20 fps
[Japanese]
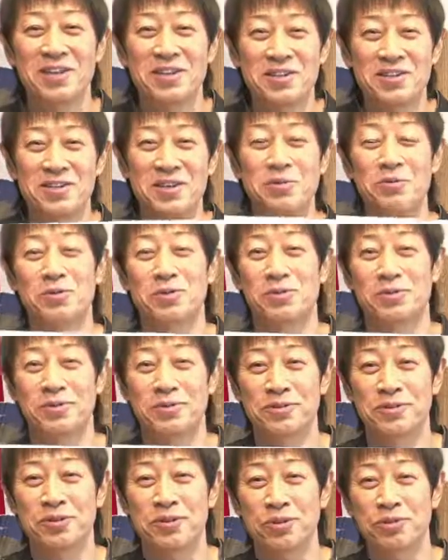で
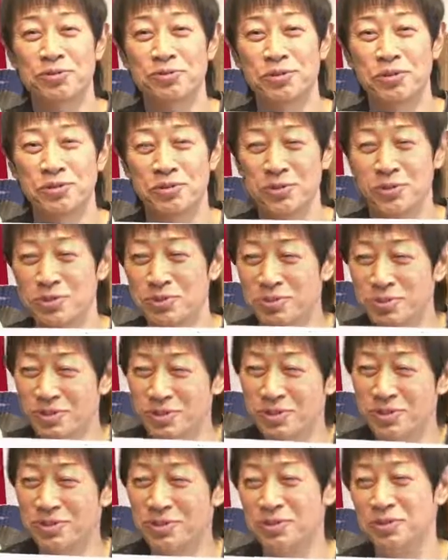も本当の自分っ
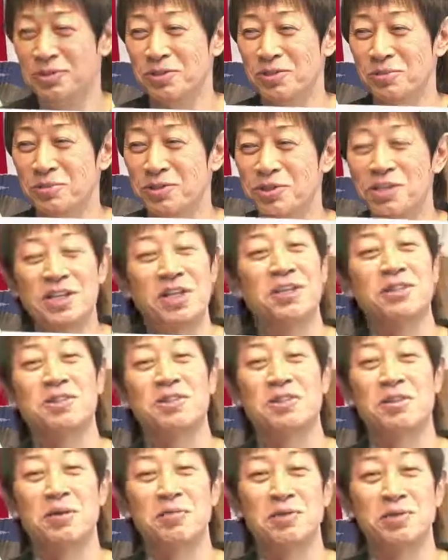ていうのに向き合っ
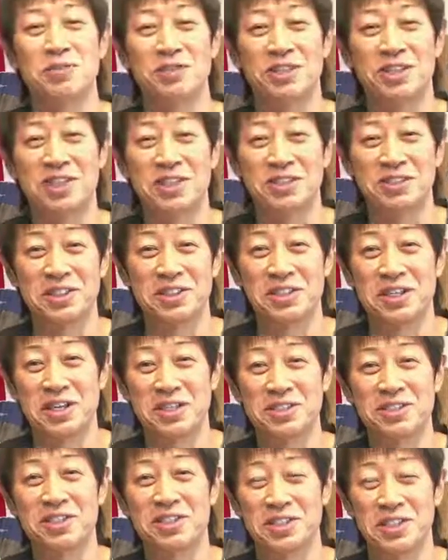てみる時間って大
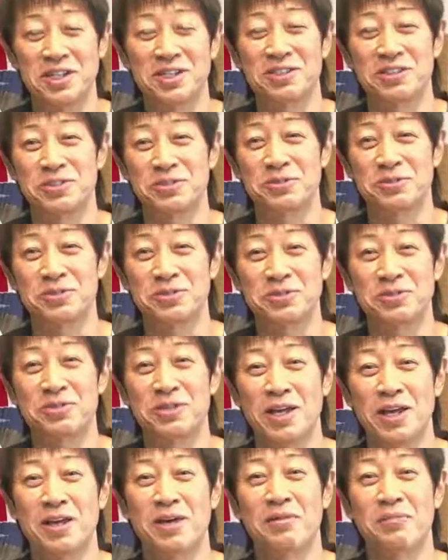事だなってこの頃
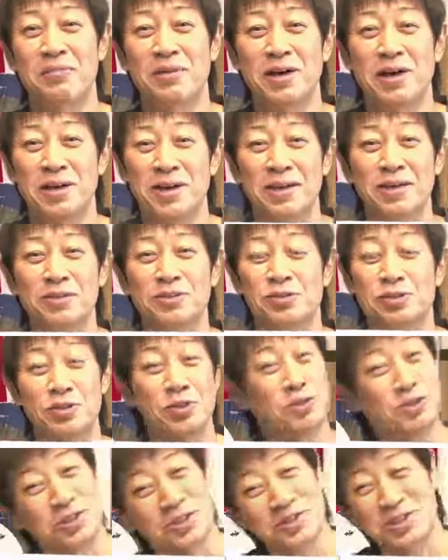ね、まあ、ちょっと
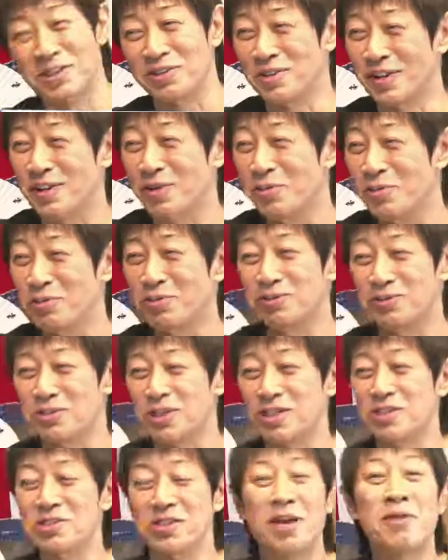年食ったのかな思うん
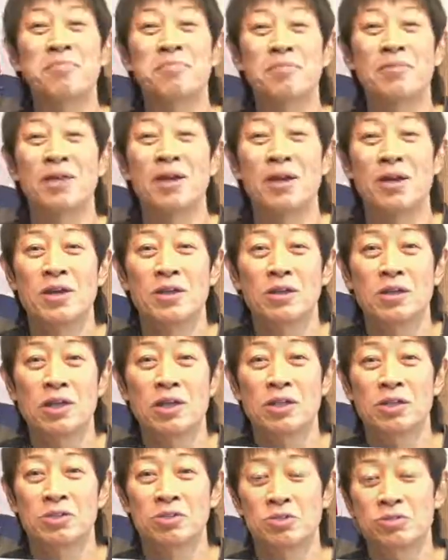ですね
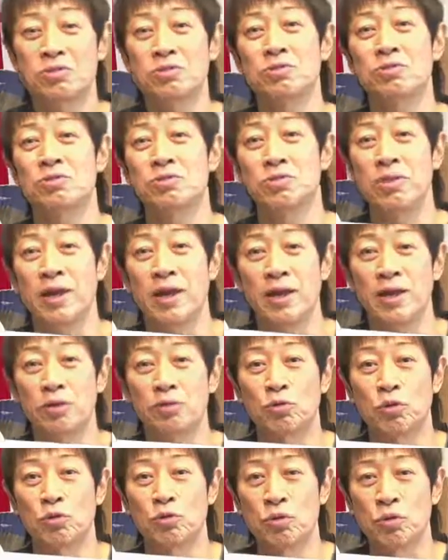でそうするとね
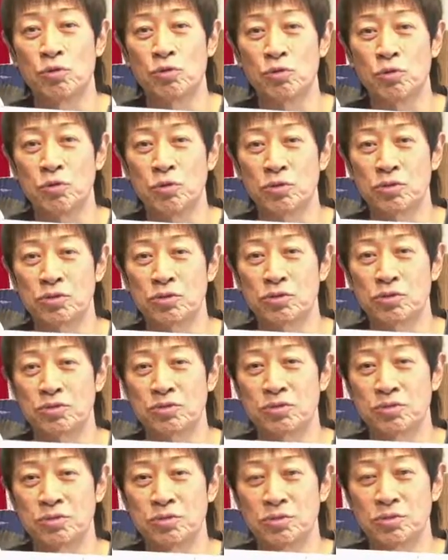心の奥
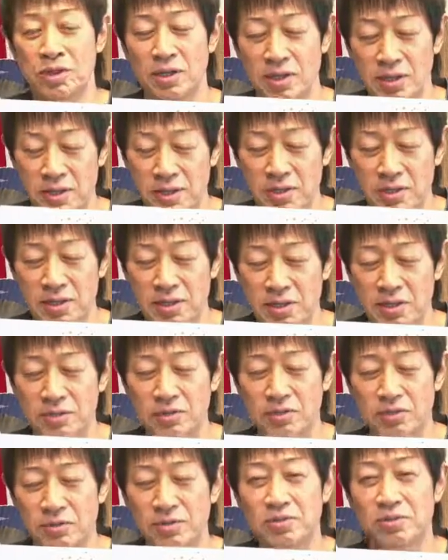底で
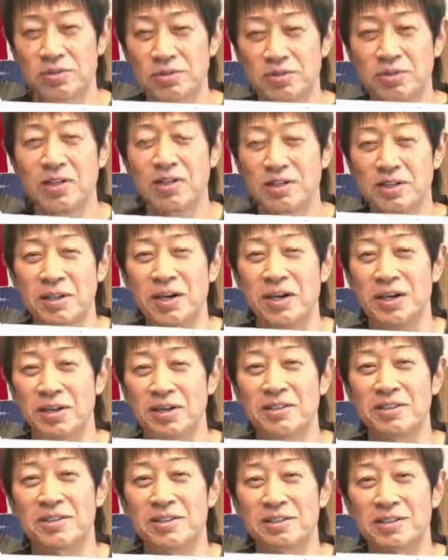こうなんか
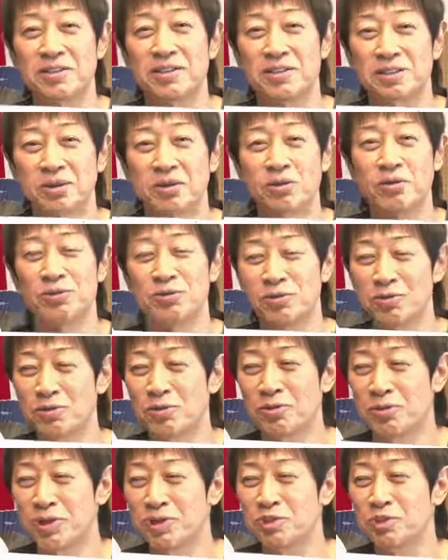本
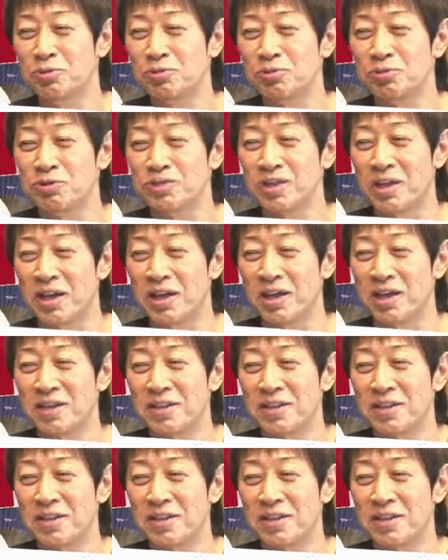当は自分って